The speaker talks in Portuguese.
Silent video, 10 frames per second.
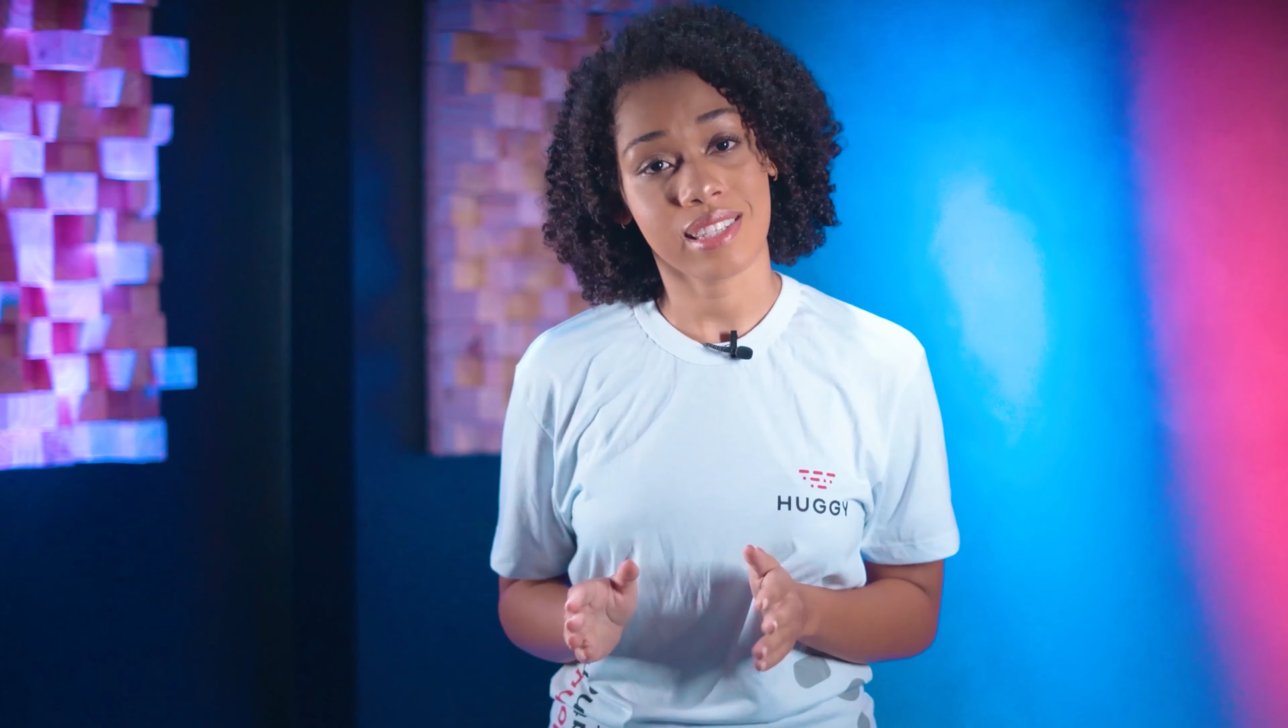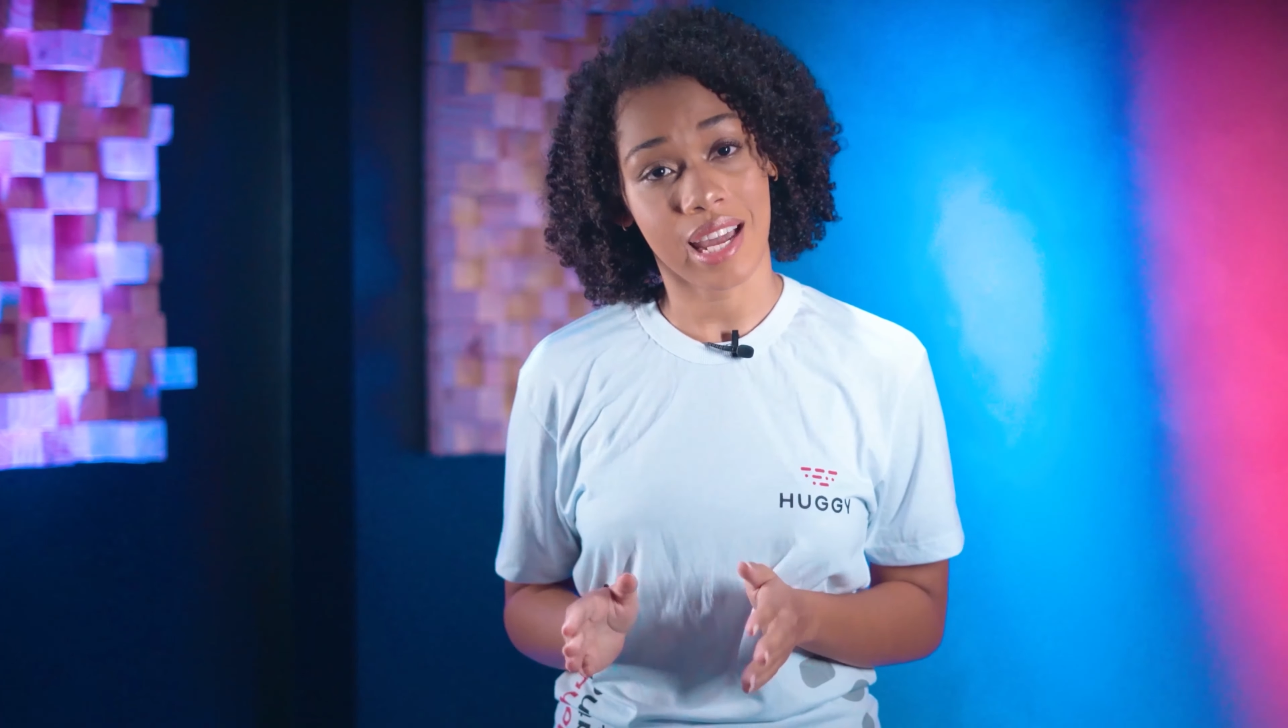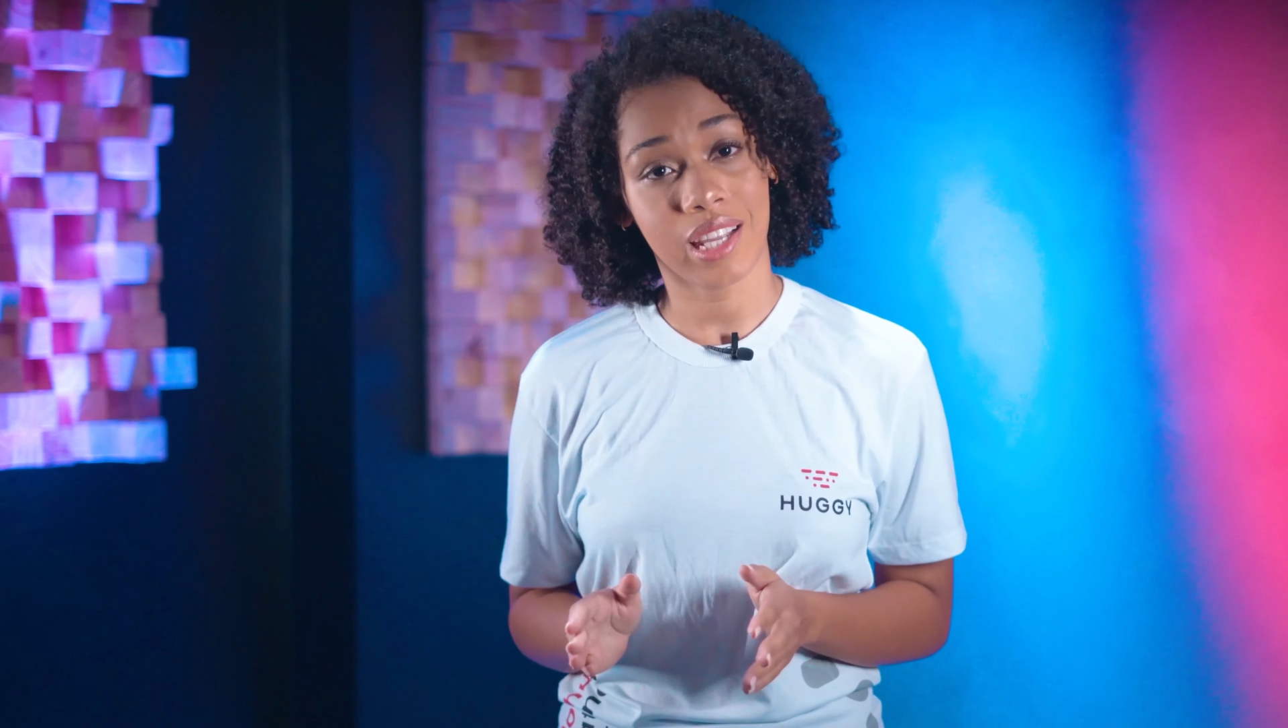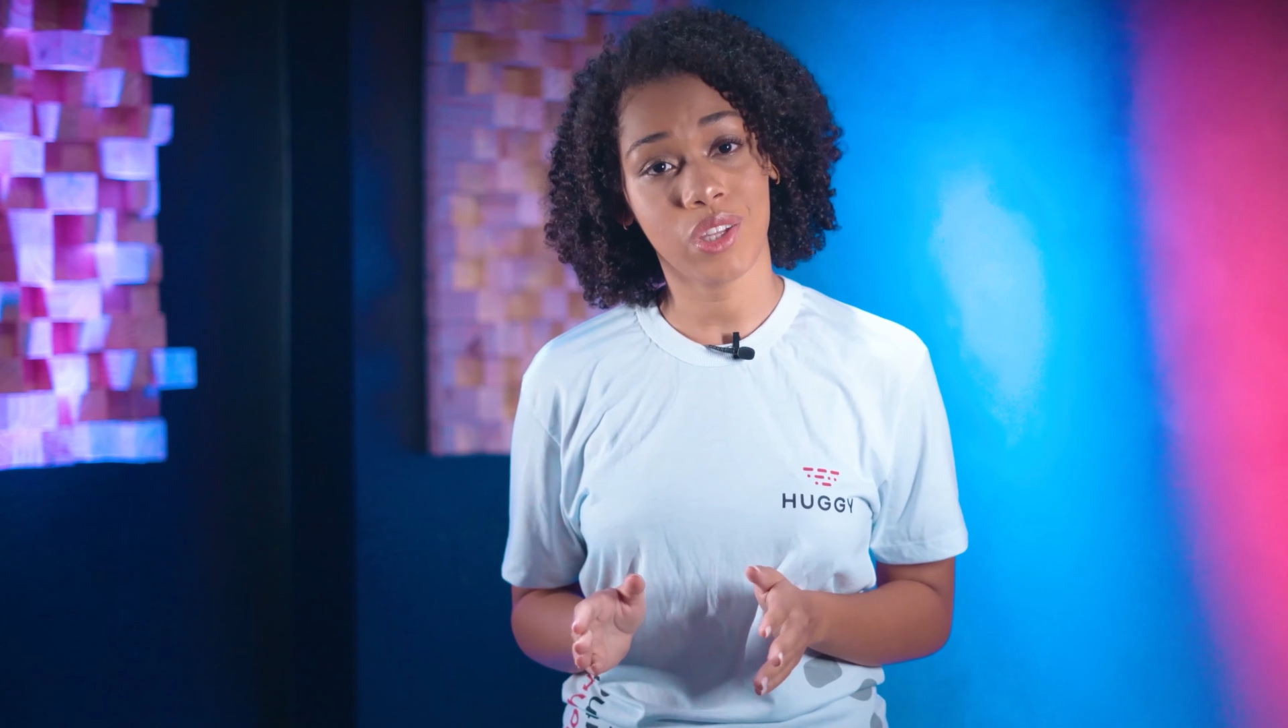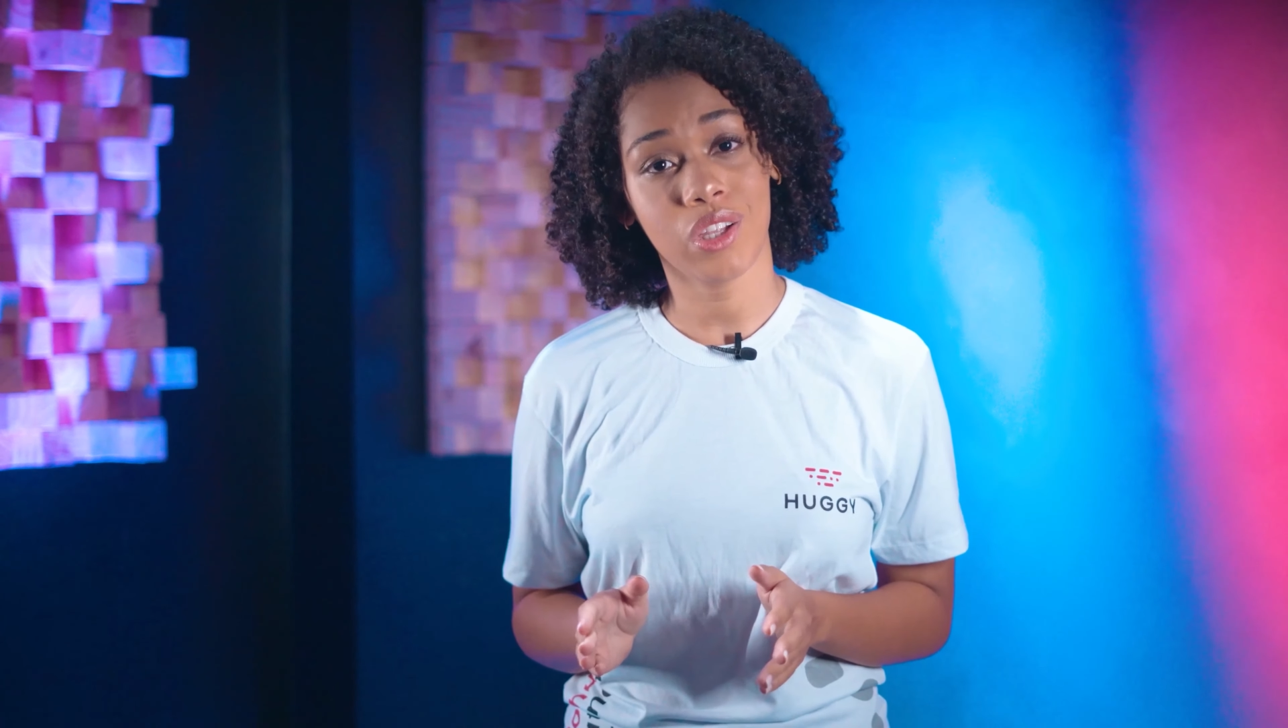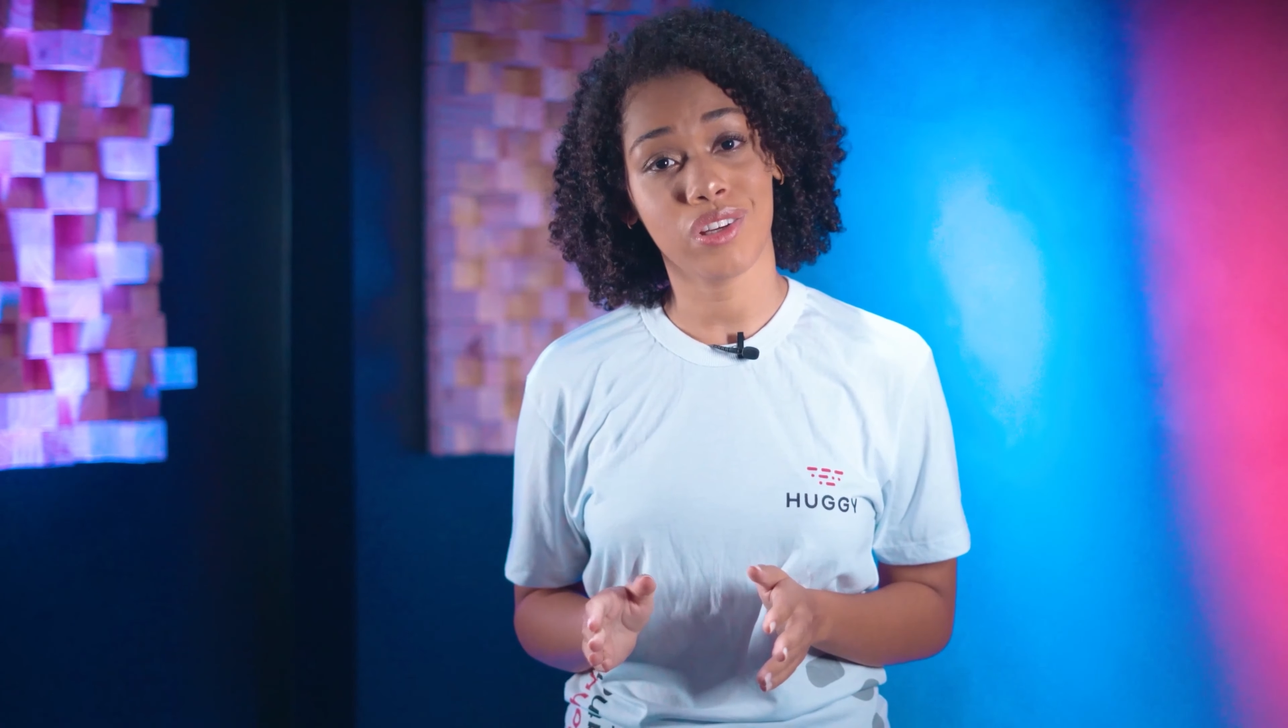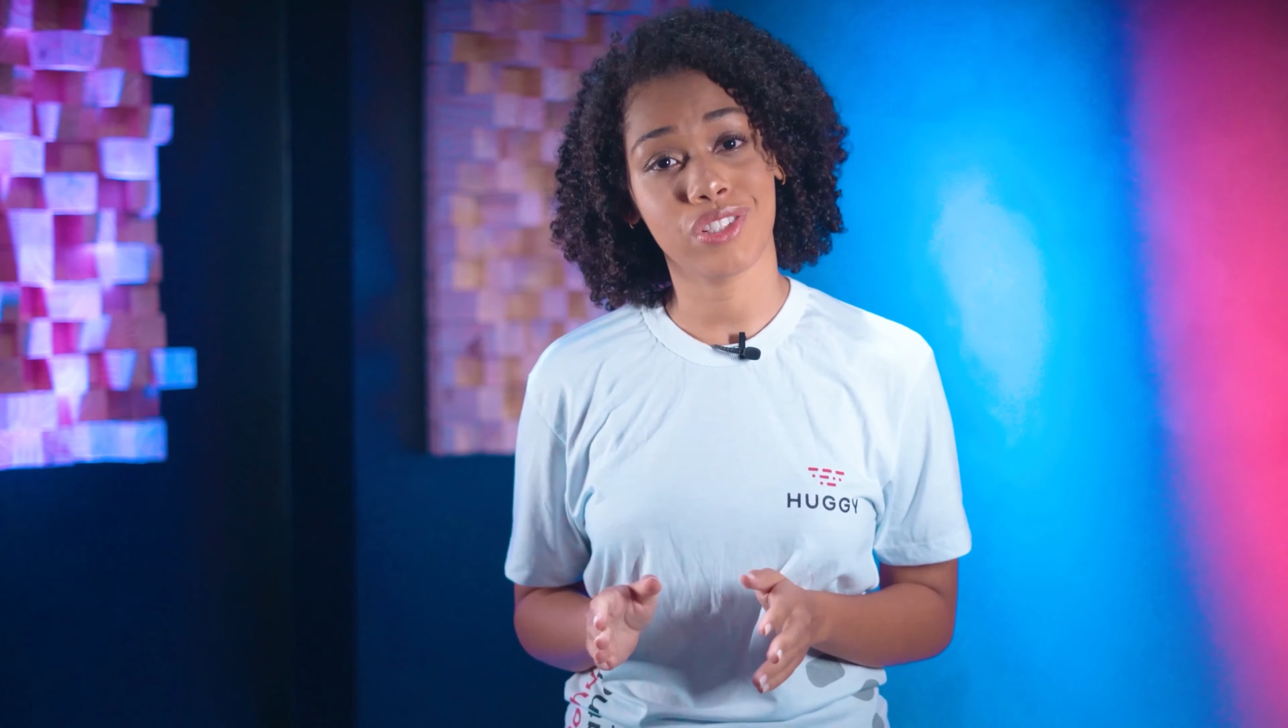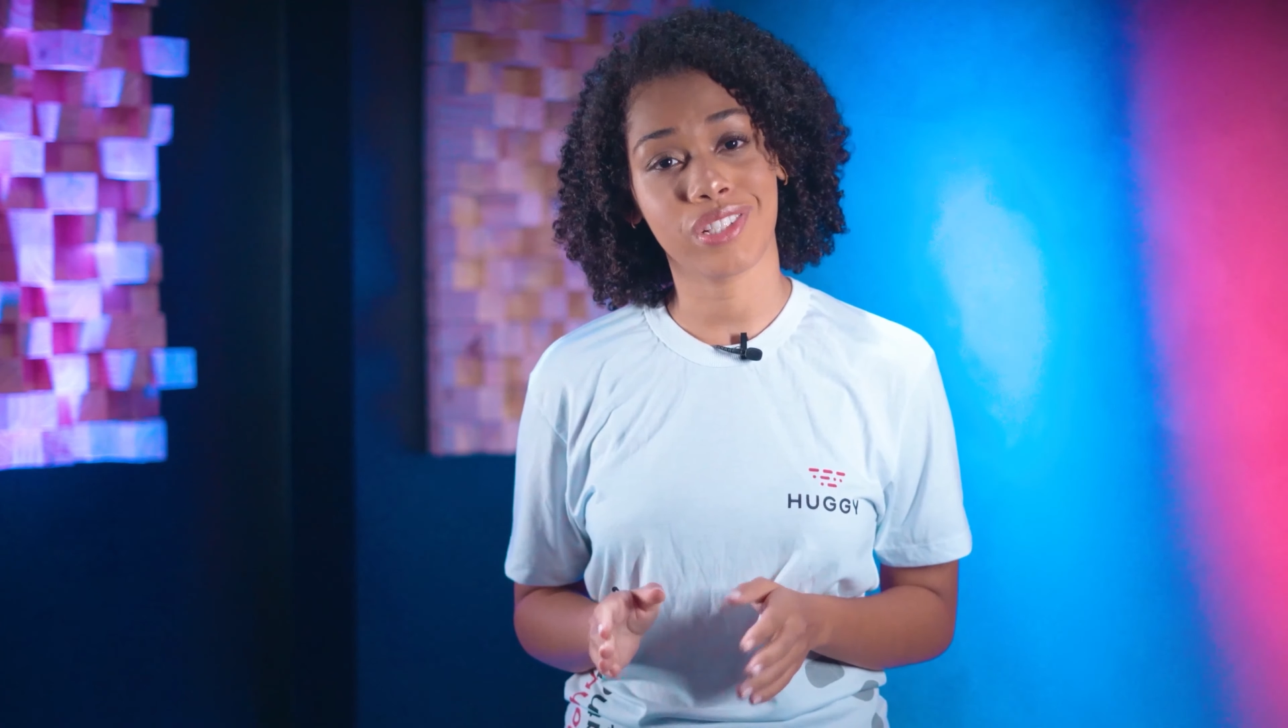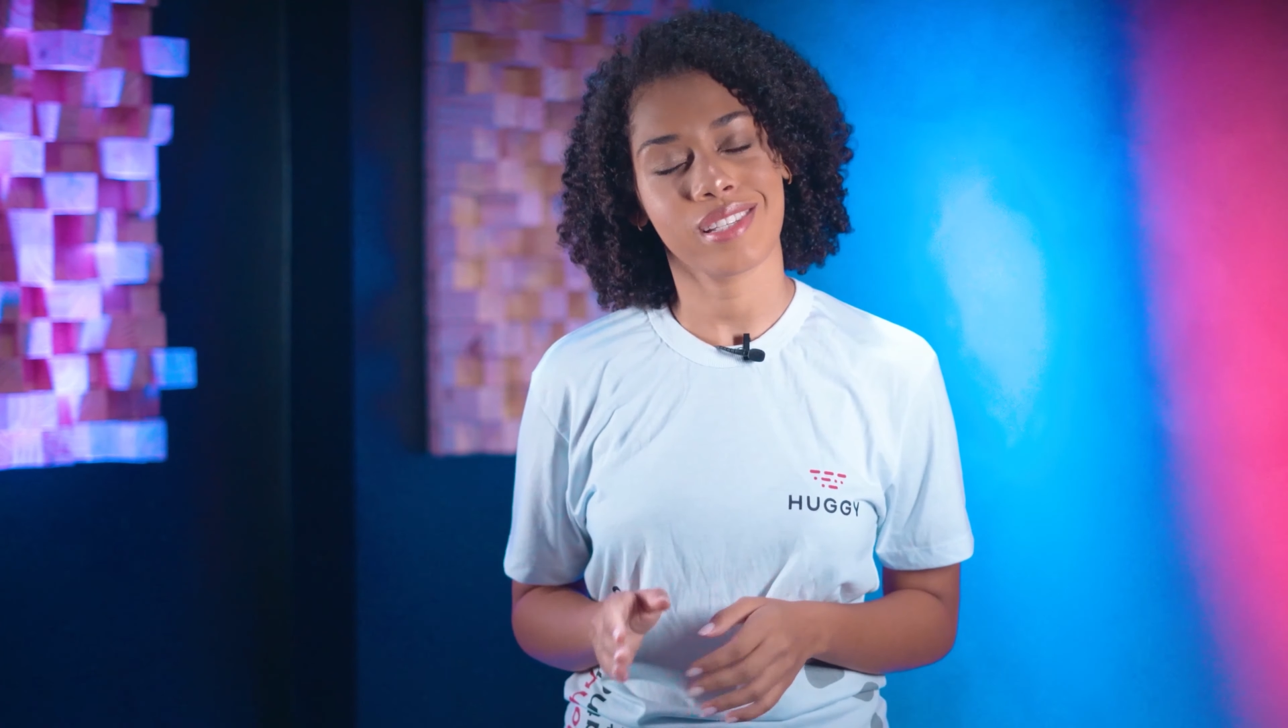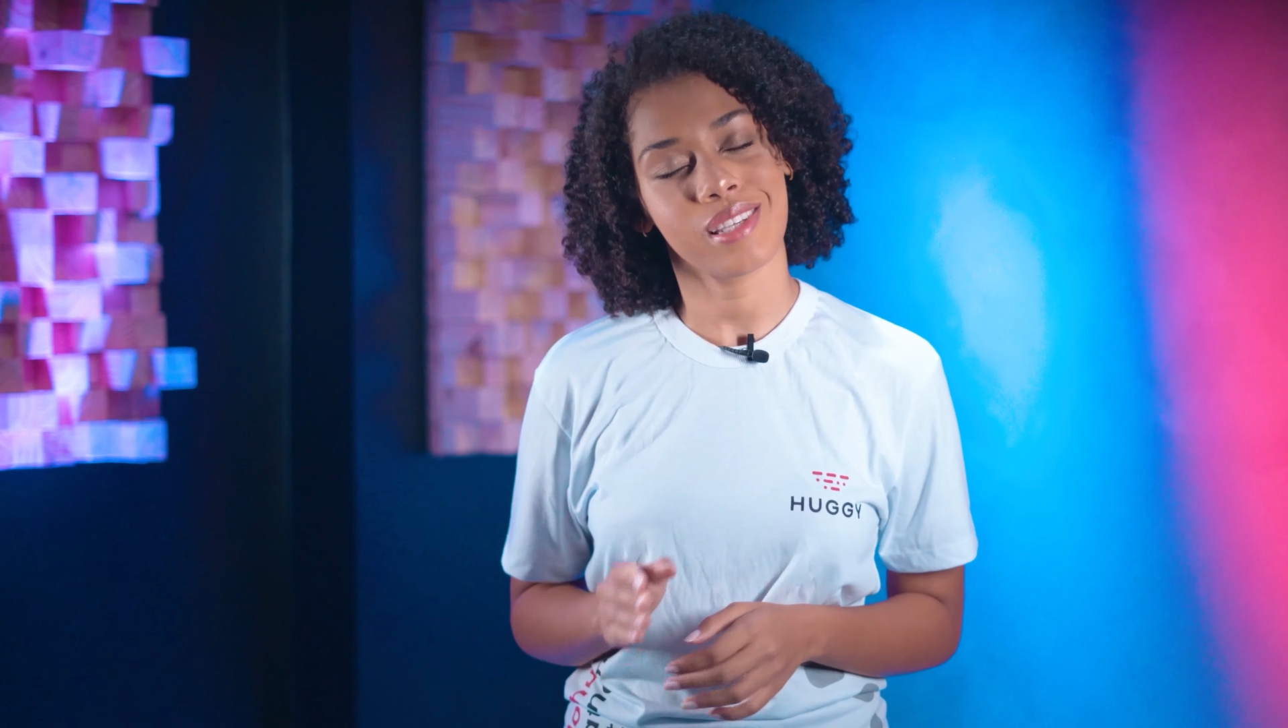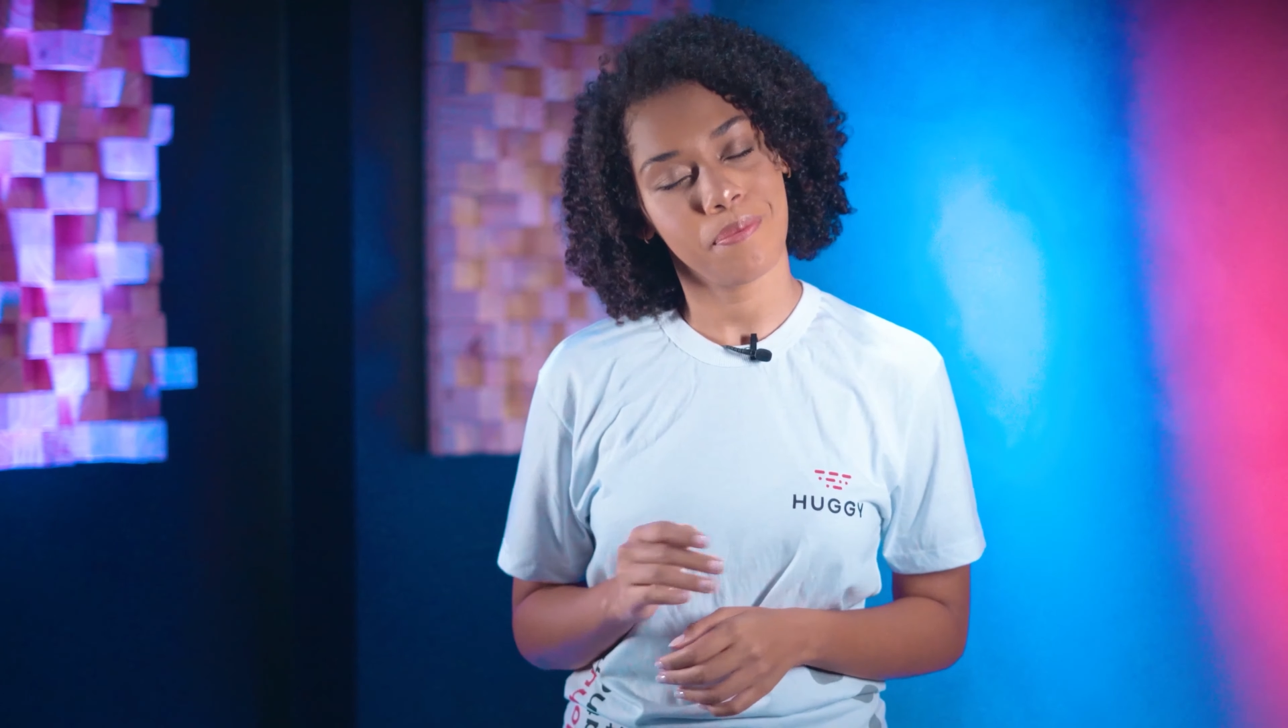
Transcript: tecnológicas